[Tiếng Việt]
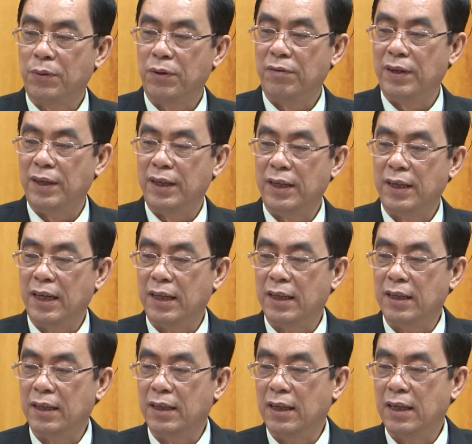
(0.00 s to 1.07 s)
Nguyễn Đức Chính,
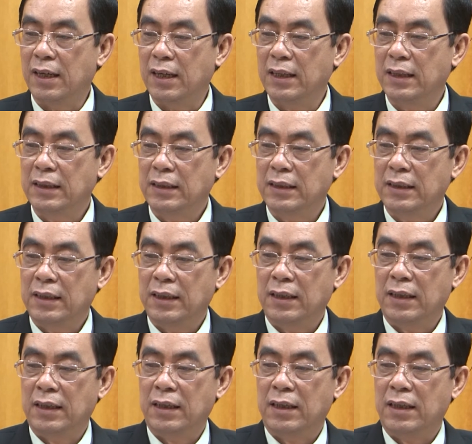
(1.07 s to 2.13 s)
Chủ tịch Ủy ban nhân dân
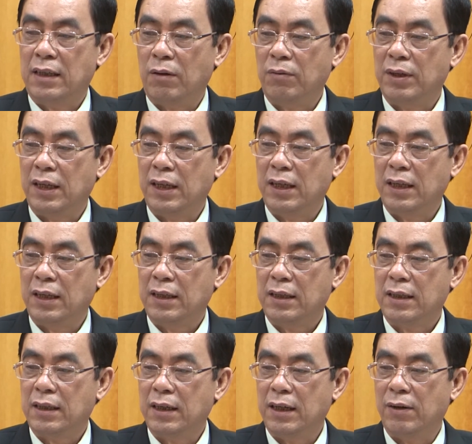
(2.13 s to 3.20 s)
tỉnh có buổi làm việc
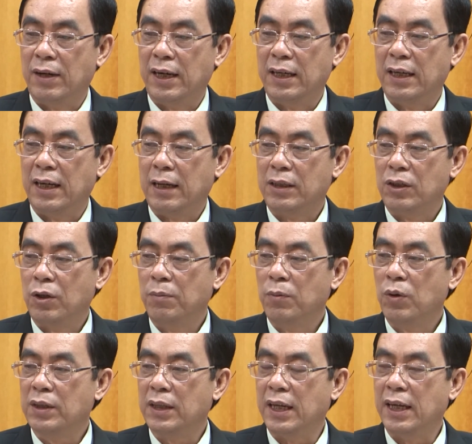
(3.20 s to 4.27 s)
với đoàn công tác của Tập
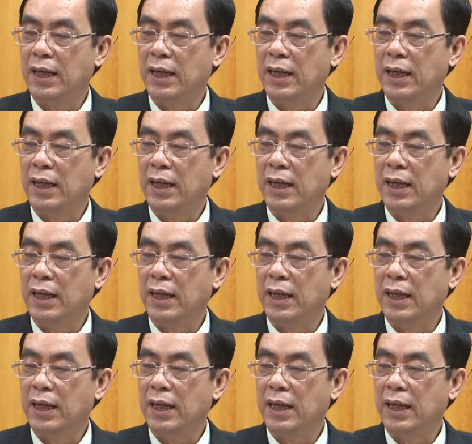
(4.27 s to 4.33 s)
đoàn